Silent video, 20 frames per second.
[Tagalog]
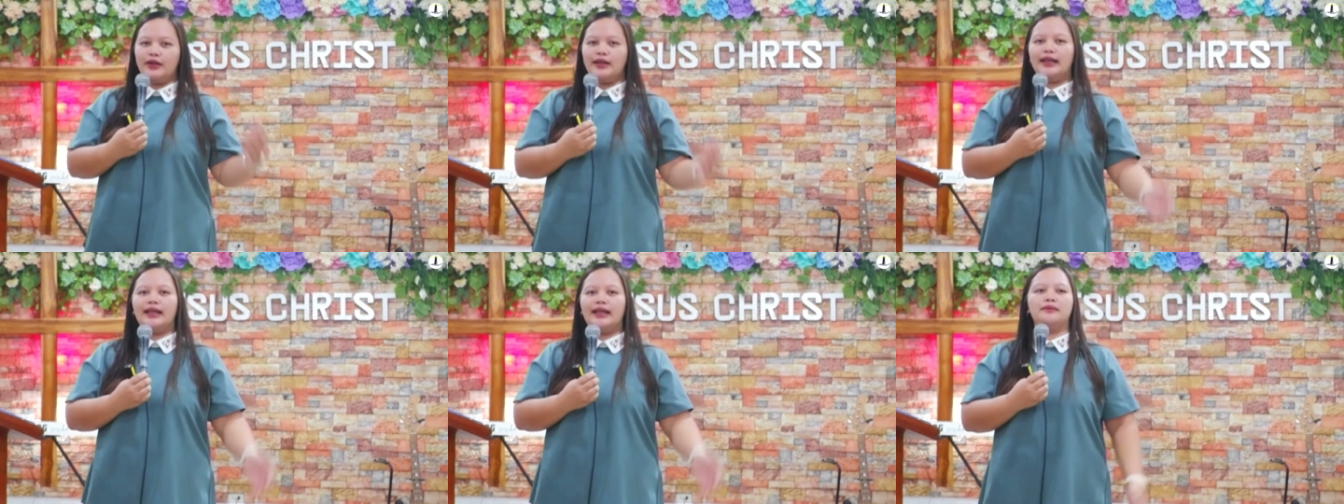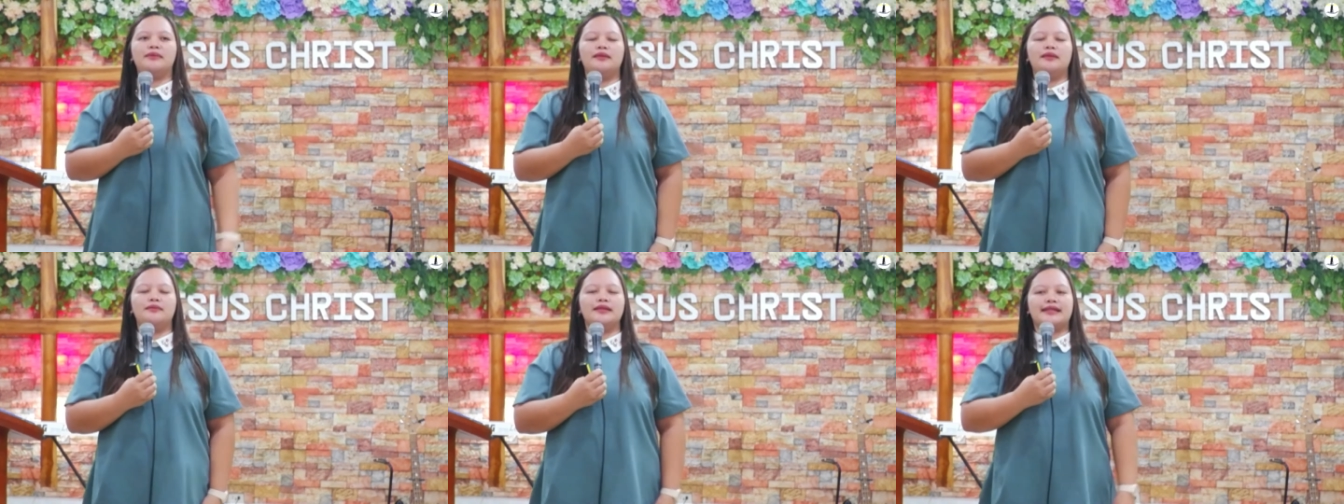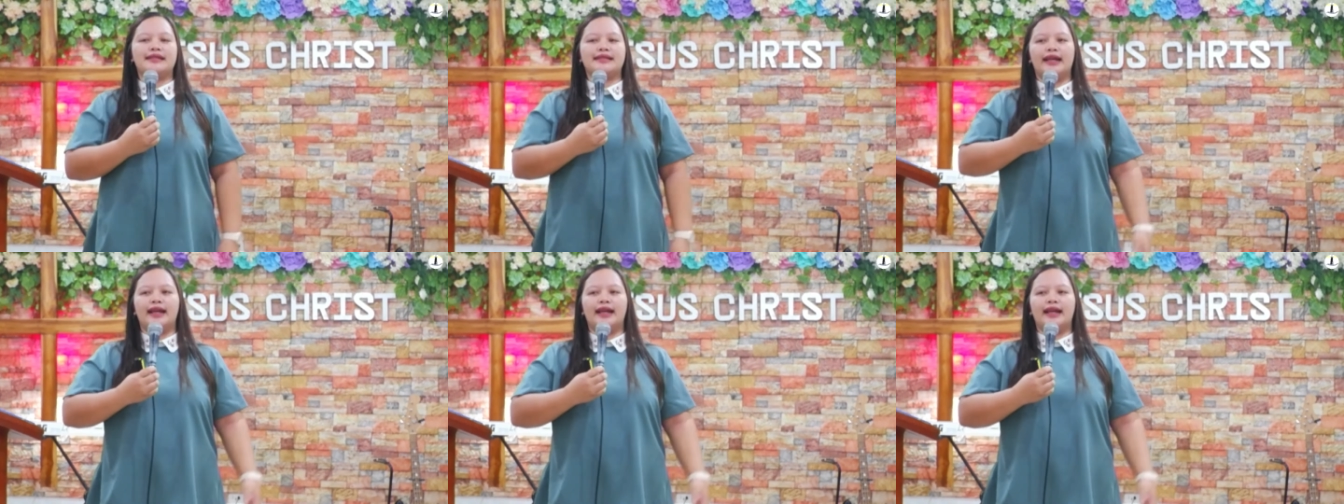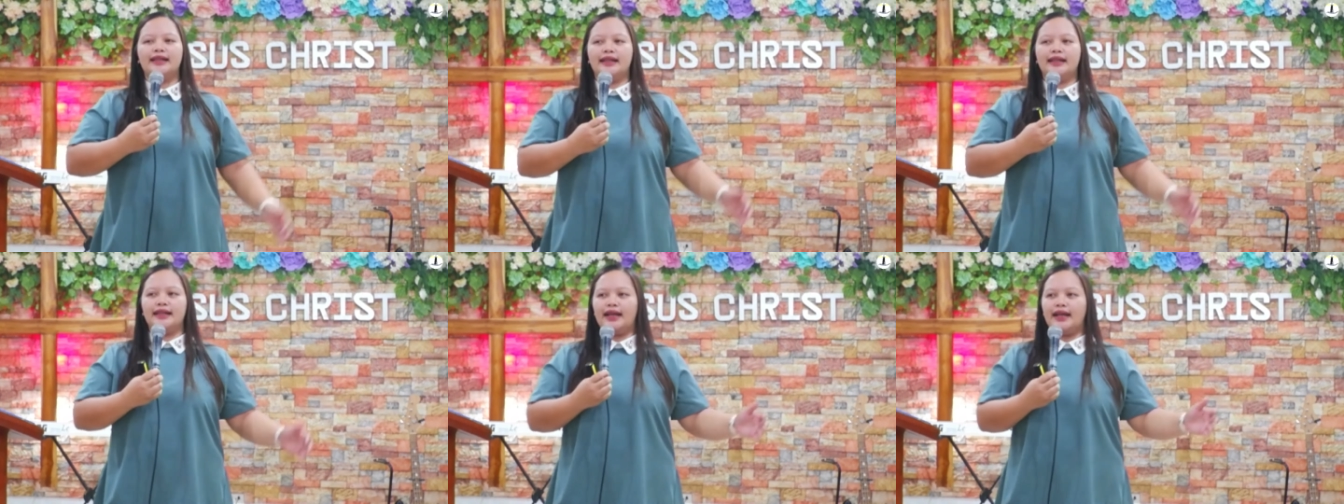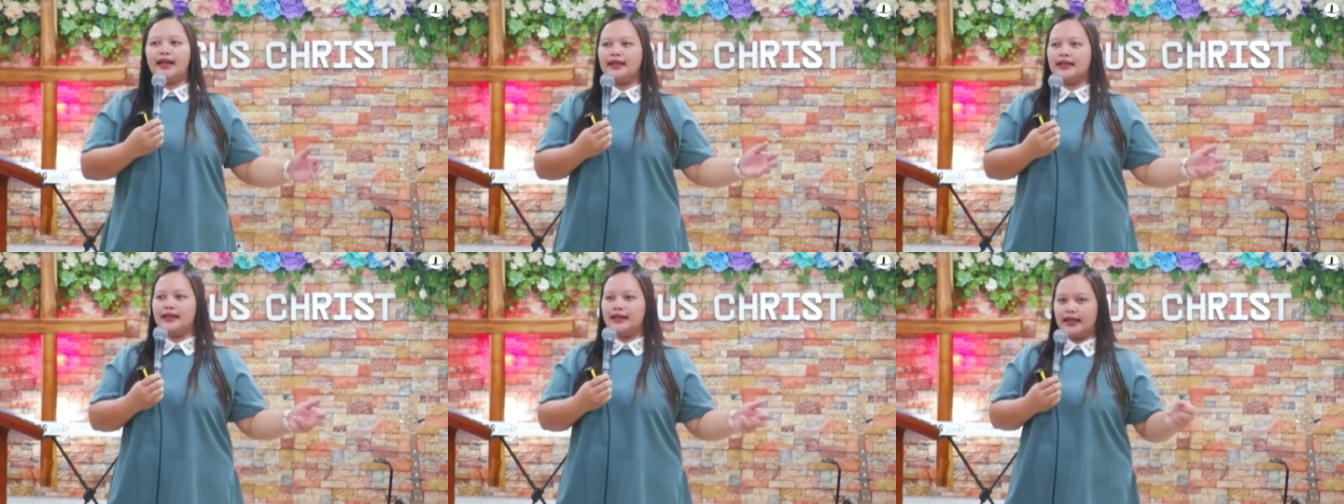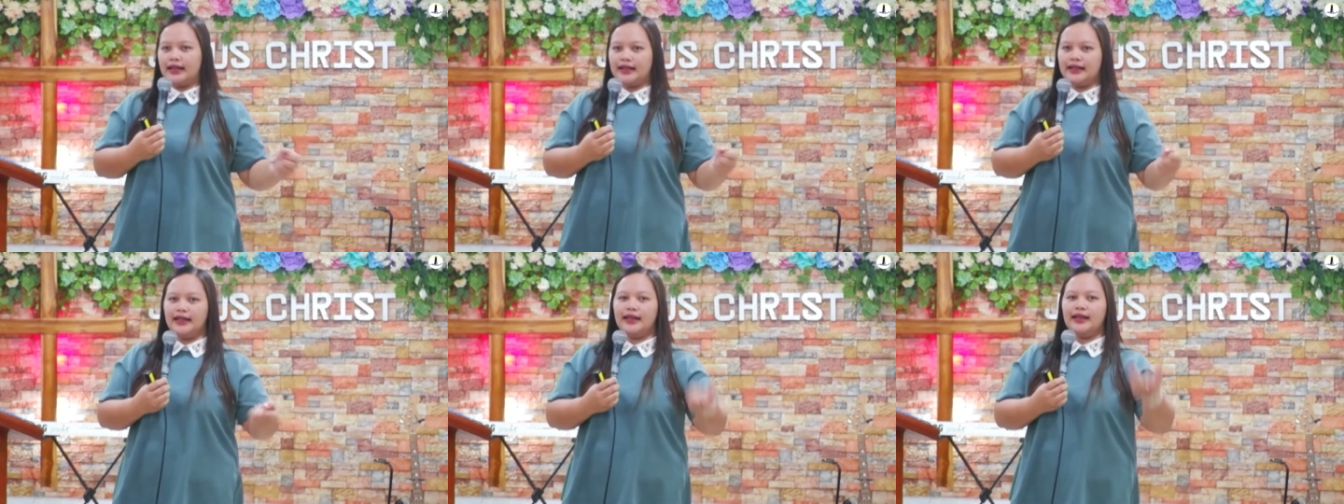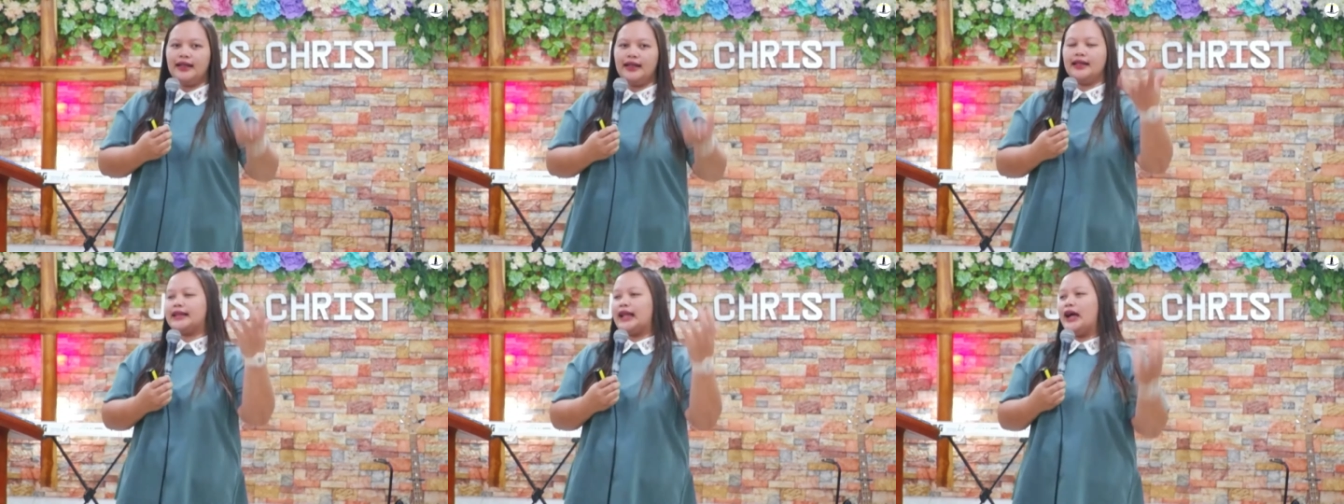online Bible study na
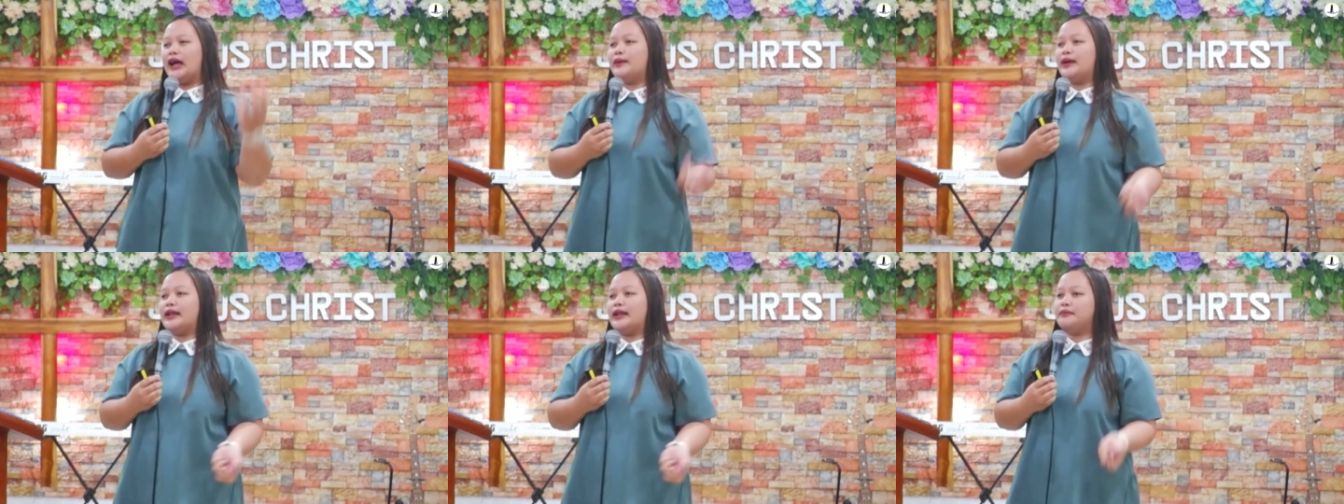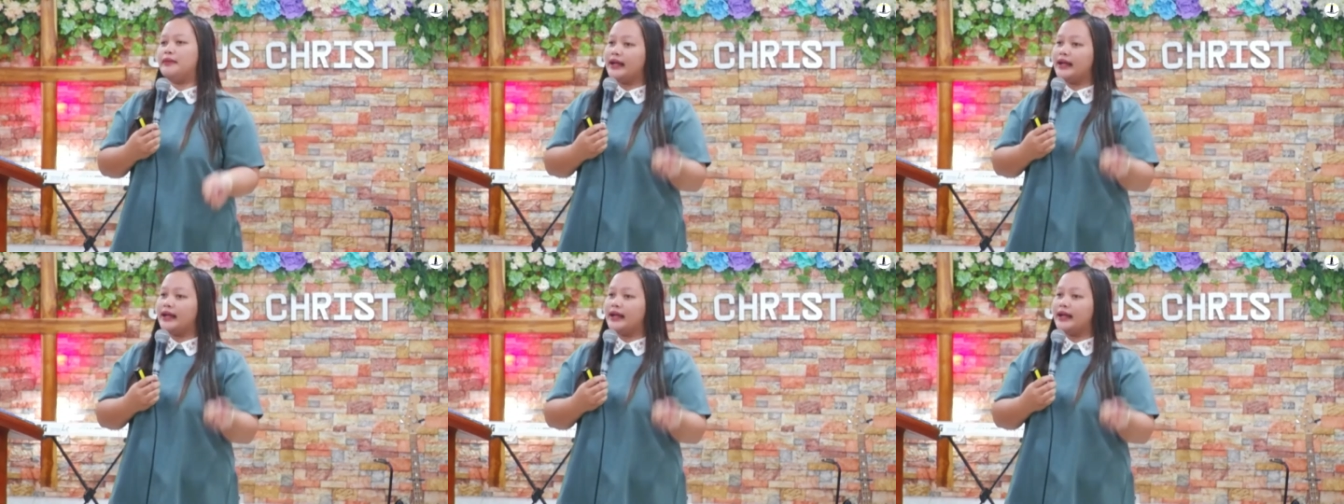naglilitawan.